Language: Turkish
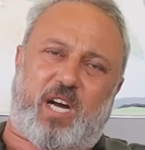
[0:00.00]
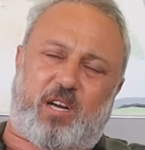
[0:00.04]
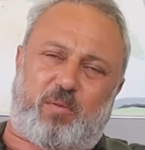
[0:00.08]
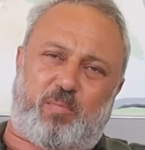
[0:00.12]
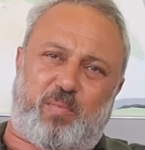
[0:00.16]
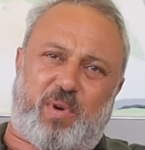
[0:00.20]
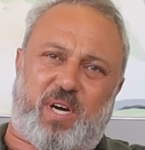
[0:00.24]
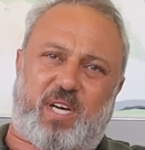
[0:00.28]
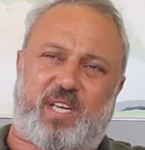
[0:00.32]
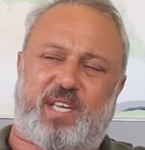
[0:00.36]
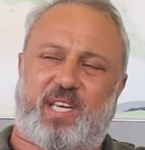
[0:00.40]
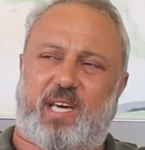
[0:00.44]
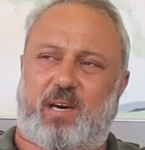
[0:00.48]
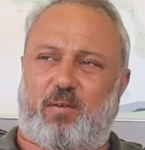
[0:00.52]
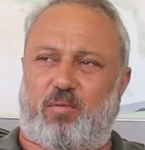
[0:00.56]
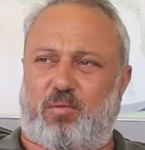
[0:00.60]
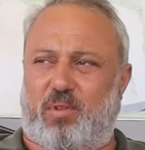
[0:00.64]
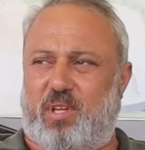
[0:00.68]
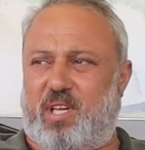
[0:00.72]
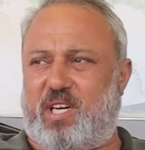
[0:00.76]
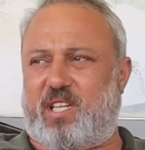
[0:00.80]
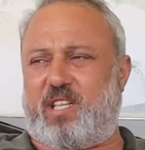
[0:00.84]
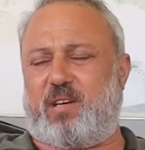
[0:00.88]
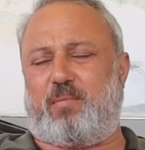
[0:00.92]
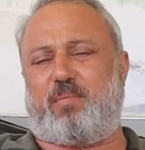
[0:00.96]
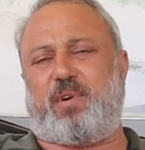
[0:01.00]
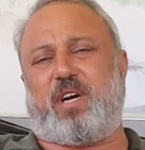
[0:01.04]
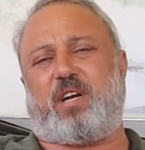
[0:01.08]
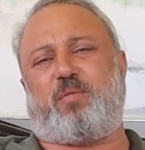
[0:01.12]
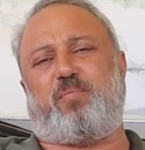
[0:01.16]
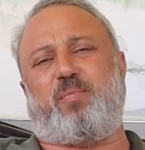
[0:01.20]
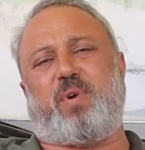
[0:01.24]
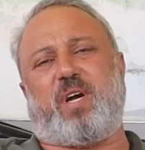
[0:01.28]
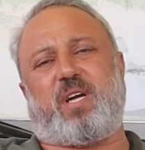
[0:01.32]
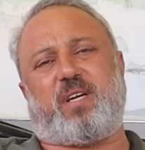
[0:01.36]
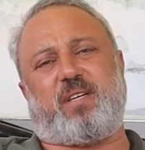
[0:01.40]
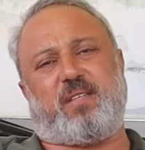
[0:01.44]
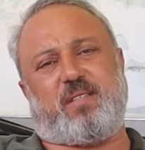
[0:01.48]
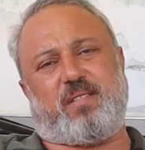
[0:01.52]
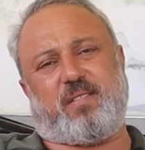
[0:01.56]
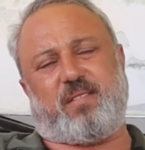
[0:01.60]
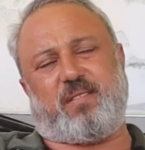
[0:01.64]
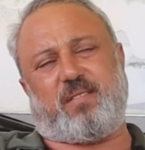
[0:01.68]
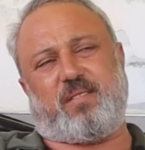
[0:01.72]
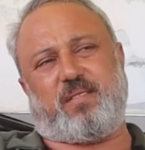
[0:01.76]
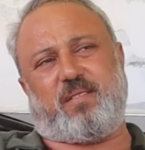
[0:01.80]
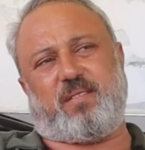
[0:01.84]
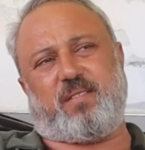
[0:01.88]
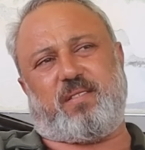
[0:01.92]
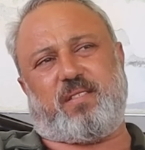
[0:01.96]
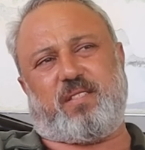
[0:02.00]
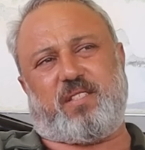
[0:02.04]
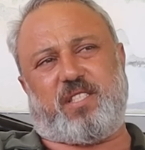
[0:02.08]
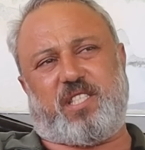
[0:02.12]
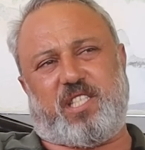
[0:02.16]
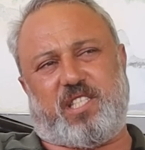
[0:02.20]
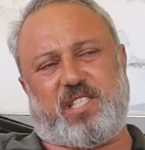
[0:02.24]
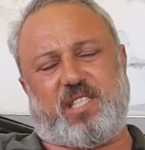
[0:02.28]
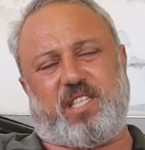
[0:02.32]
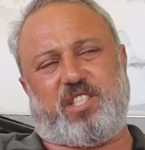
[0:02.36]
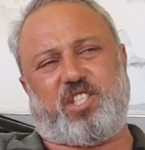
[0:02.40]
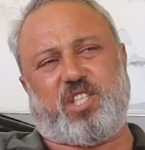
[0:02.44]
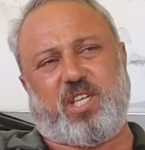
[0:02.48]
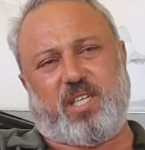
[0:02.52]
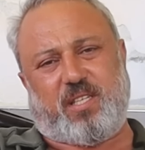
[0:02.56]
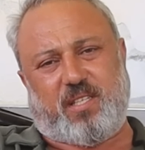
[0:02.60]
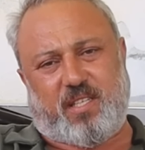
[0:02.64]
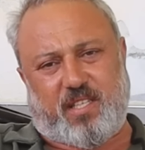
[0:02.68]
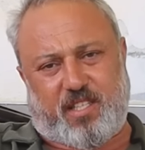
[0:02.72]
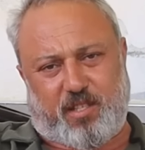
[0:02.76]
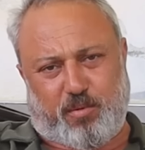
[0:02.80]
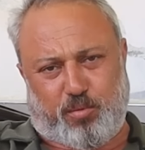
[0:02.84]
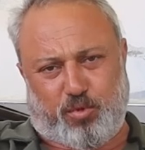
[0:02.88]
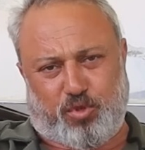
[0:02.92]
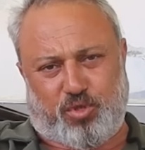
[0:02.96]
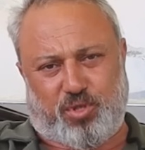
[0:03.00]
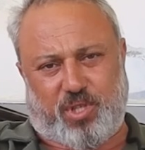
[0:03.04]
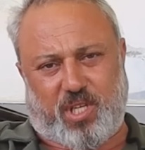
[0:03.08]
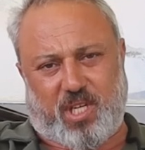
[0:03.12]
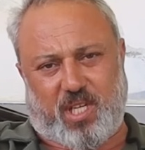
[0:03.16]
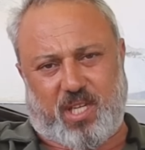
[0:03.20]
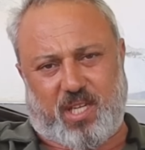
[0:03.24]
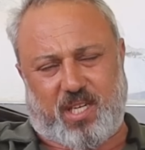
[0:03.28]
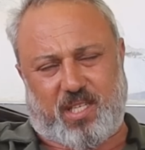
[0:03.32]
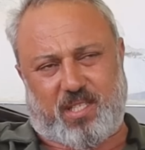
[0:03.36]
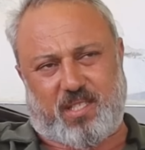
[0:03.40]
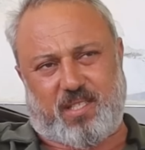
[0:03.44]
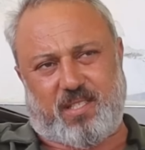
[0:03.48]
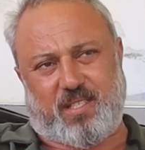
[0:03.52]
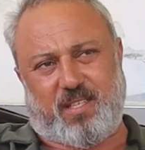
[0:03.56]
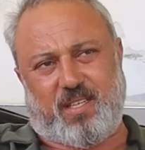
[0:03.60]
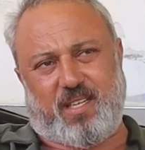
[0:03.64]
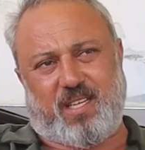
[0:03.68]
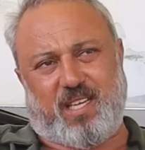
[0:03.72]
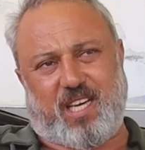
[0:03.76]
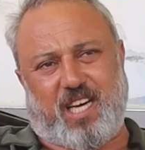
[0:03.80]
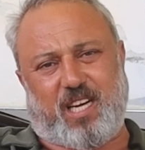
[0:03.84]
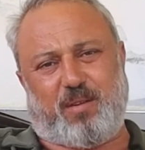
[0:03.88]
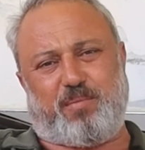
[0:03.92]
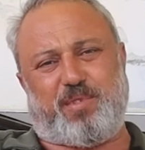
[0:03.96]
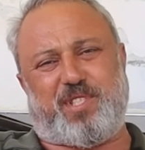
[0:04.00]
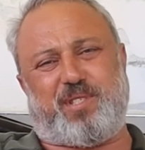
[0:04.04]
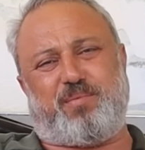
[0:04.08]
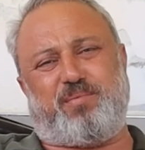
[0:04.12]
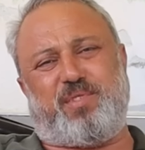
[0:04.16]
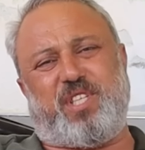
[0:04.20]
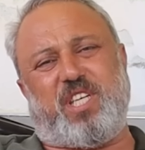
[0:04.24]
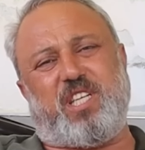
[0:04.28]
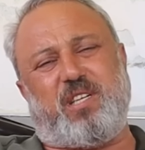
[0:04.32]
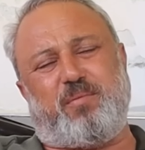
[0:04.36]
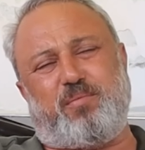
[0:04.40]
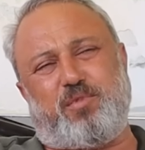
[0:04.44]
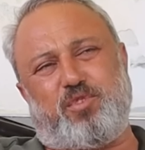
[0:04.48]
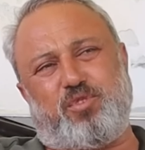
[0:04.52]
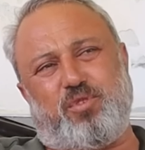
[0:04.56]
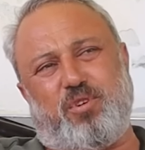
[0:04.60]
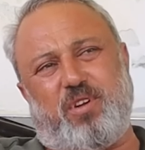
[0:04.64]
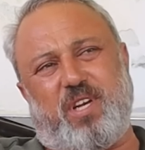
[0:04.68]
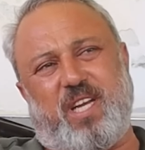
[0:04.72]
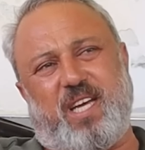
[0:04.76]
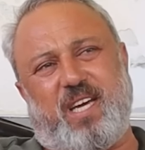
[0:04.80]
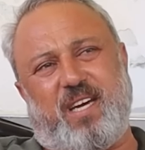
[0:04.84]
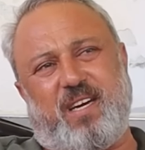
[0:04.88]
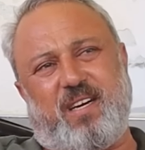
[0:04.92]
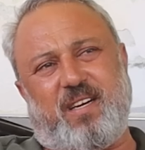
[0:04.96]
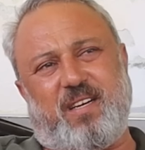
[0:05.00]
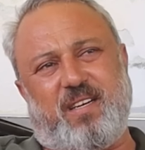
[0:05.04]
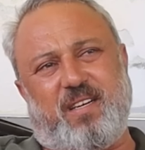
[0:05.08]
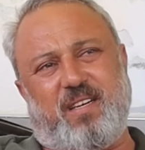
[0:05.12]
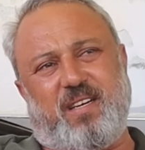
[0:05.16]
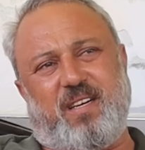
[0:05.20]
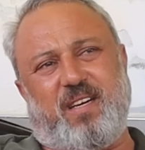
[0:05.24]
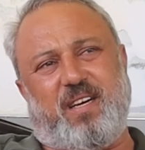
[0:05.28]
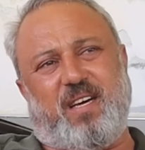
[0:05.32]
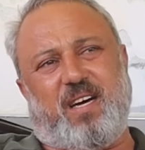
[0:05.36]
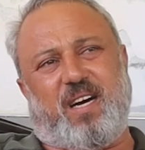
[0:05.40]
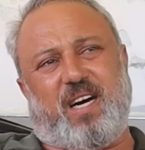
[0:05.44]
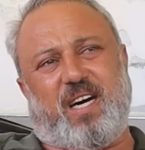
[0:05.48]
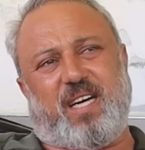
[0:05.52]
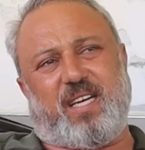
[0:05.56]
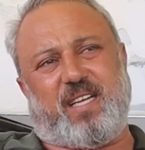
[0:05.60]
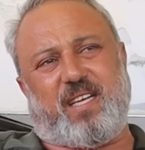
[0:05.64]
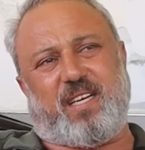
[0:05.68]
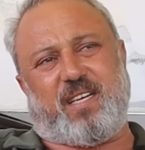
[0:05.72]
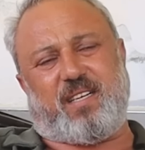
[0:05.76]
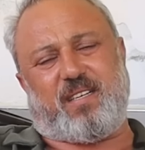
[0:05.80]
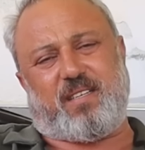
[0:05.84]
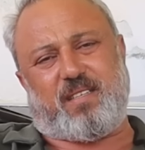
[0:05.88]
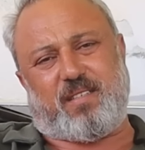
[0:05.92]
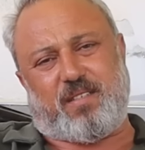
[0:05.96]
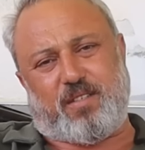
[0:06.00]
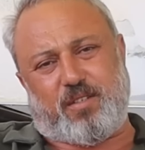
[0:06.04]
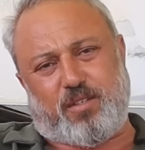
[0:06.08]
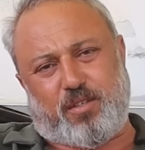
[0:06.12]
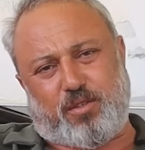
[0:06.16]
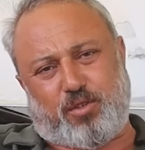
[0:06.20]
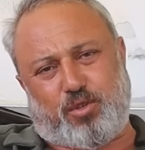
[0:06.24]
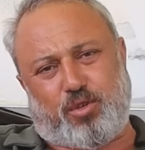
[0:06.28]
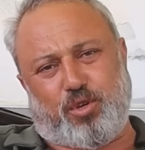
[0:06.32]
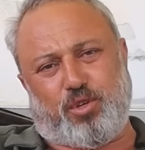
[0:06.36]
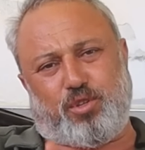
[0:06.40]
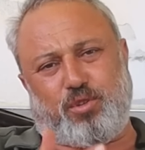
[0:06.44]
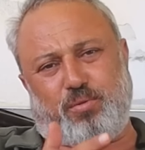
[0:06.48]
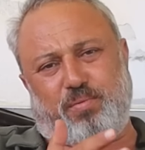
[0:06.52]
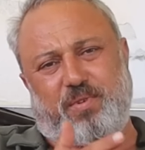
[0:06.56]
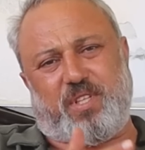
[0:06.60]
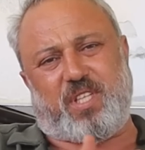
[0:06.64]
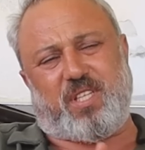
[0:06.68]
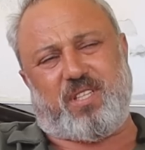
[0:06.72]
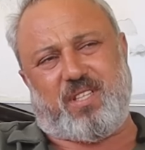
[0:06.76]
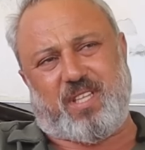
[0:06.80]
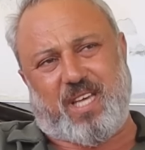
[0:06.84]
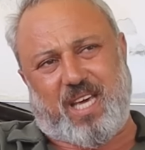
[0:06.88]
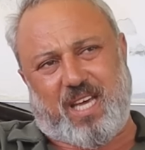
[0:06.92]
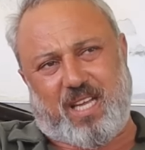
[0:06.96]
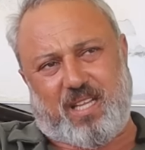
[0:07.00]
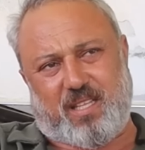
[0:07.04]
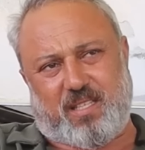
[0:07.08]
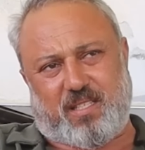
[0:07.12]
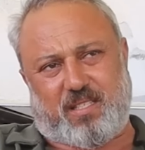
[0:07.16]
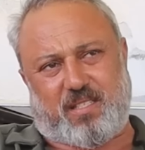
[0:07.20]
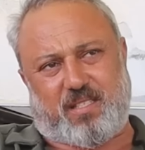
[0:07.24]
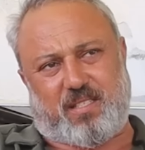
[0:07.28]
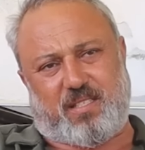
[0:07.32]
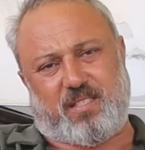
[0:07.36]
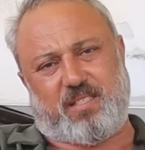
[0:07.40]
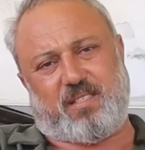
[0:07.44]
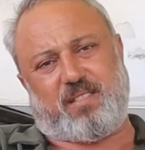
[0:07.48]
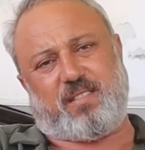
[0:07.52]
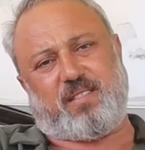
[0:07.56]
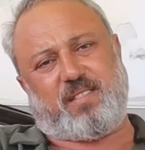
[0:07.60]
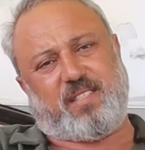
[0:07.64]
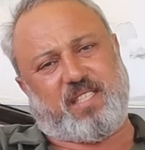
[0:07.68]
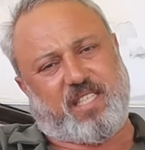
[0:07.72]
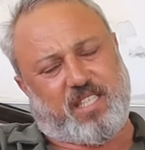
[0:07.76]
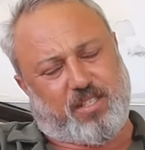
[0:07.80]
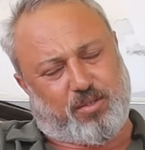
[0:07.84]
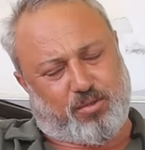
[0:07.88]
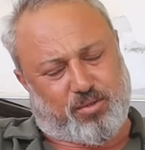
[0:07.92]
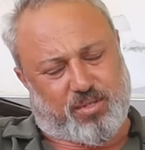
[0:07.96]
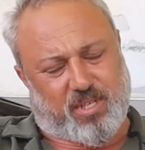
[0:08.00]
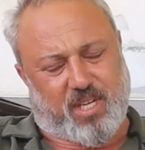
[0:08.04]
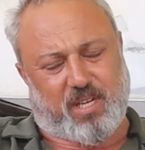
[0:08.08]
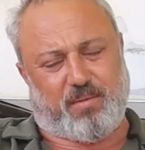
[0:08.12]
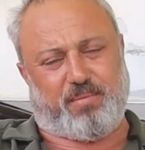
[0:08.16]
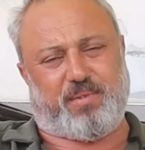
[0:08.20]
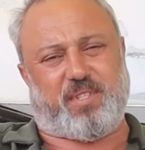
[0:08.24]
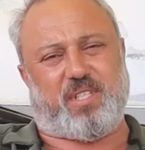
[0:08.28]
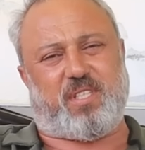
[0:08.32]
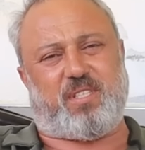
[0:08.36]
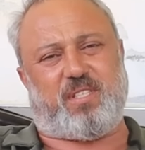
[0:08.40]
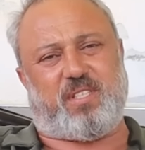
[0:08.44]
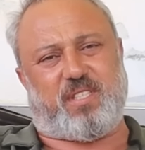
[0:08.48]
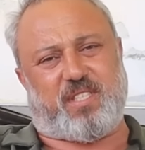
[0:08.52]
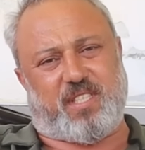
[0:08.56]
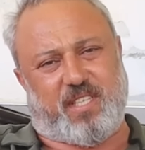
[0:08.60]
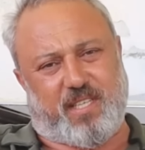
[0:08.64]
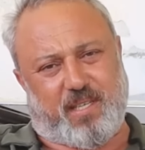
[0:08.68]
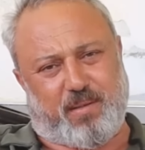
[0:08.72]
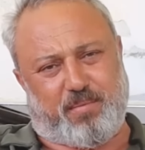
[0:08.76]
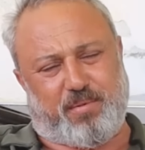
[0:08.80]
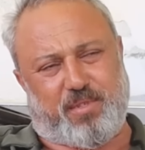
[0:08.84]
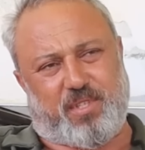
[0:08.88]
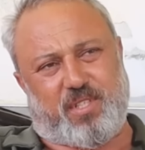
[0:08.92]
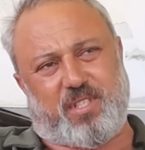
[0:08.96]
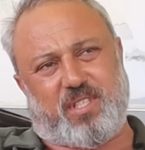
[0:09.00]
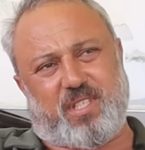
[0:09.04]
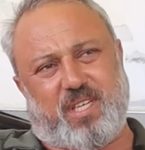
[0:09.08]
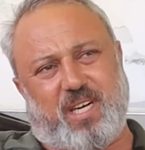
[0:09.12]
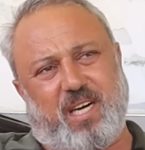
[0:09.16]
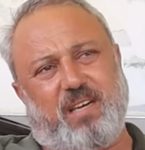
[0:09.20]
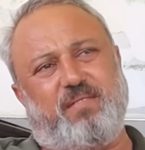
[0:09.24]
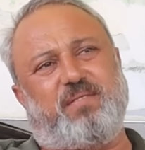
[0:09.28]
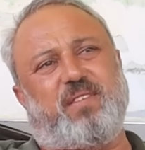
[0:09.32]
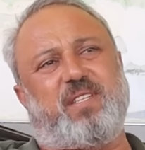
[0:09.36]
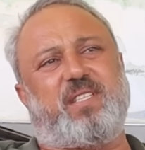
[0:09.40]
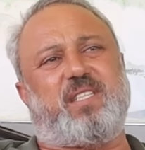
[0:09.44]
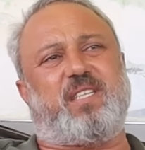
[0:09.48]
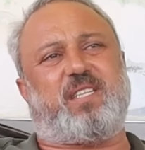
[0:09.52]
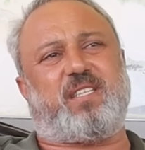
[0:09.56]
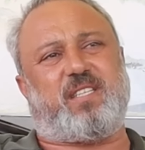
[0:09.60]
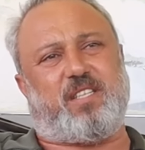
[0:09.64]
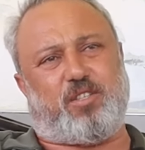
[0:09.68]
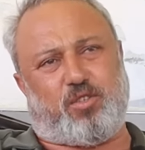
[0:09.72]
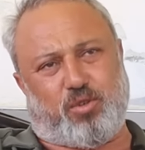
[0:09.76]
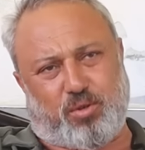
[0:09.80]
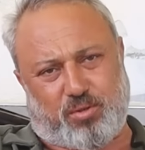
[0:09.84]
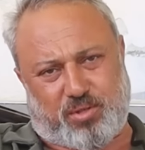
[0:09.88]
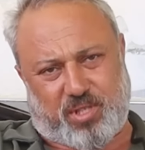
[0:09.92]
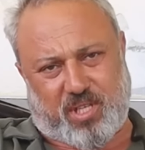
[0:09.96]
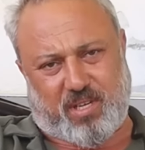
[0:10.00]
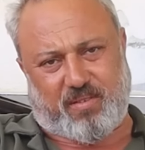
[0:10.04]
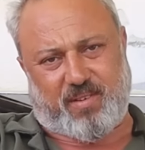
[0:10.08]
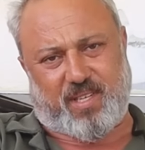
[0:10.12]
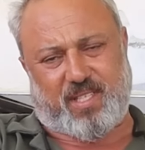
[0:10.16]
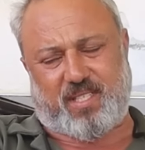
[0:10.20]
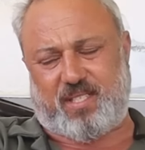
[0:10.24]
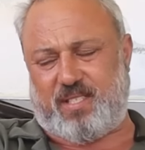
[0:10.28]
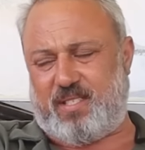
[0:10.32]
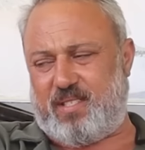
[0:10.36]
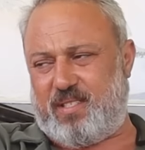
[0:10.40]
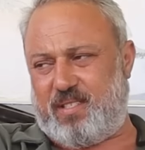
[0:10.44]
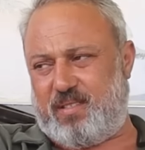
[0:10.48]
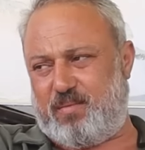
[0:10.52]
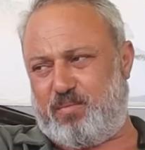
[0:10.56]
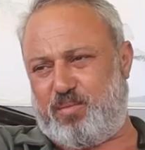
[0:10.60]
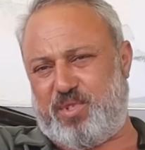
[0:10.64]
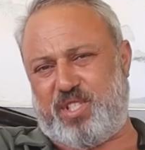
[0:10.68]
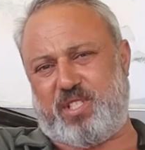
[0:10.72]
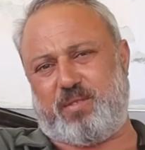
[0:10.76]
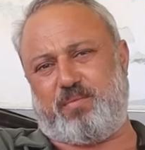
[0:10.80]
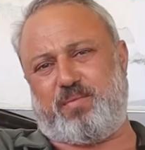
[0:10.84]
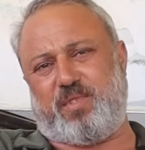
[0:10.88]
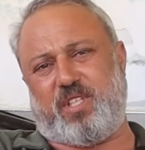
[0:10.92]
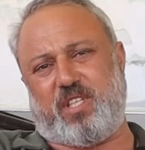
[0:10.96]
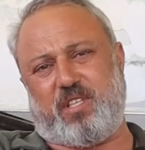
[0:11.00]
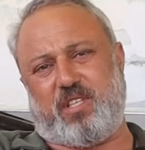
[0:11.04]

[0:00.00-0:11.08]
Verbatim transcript: bakmak, yavrularına bakmak size cenneti müjdeler. Yani bizim dinimiz öyle hani kötü bir din değildir. Güzel bir dindir, iyi bir dindir. Hayvanları da çok sever bizim